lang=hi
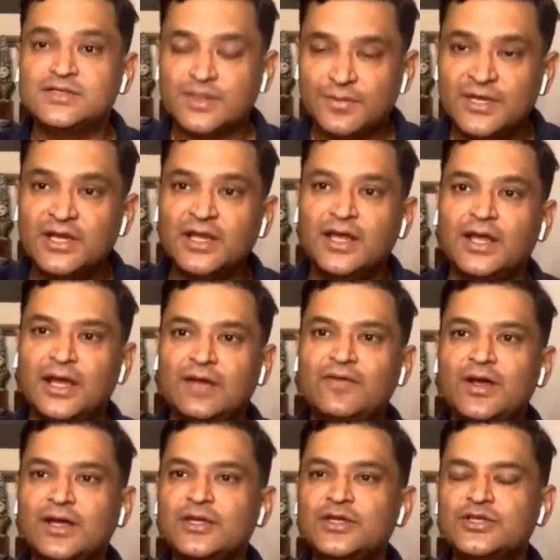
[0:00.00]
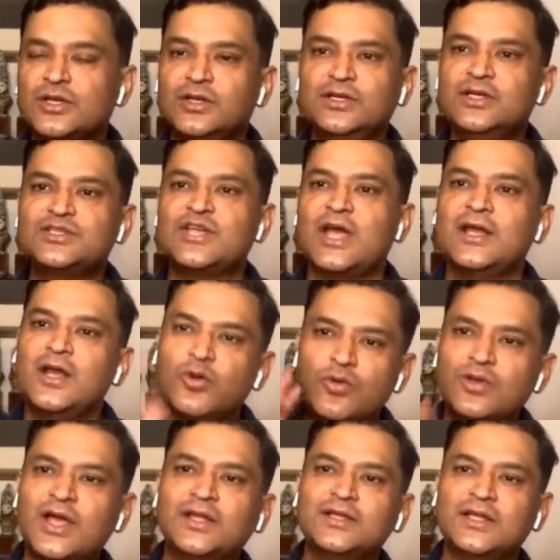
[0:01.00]
जमीन के अलावा ये चाइना
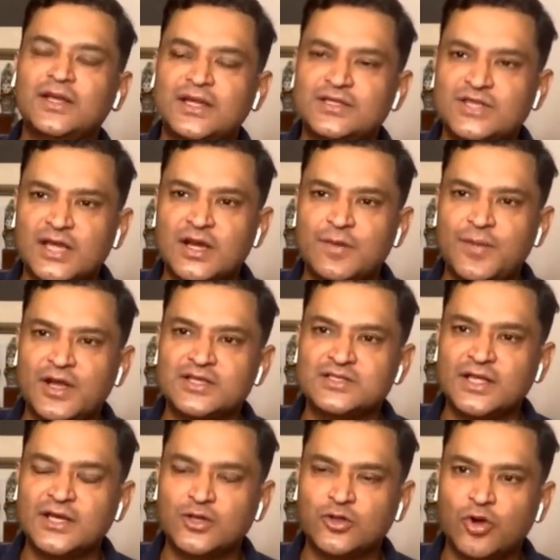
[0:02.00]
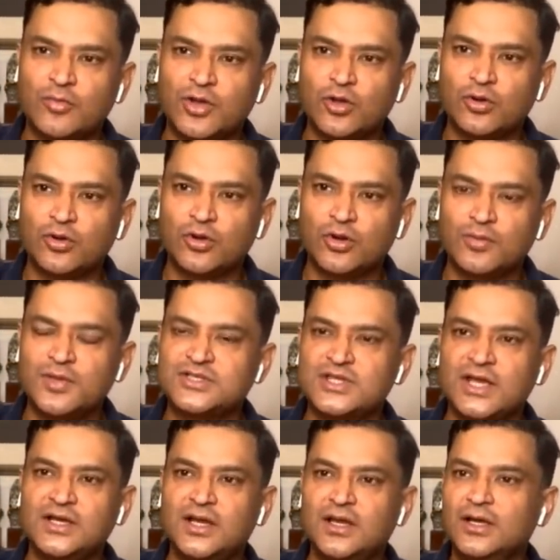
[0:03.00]
को क्या दे रहे हैं चाइना पाकिस्तान इकोनॉमिक कॉरिडोर में
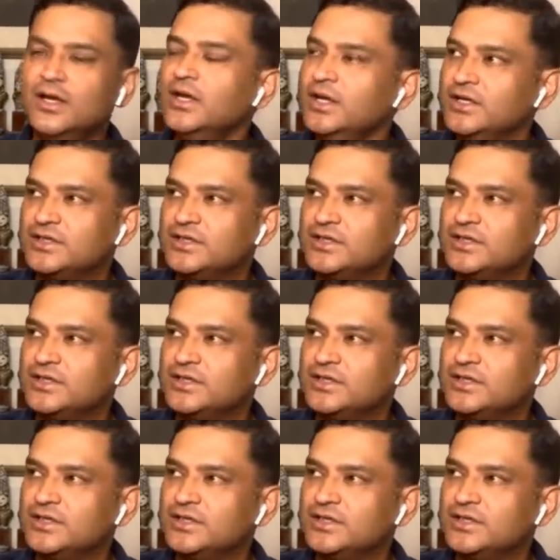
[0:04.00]
चाइना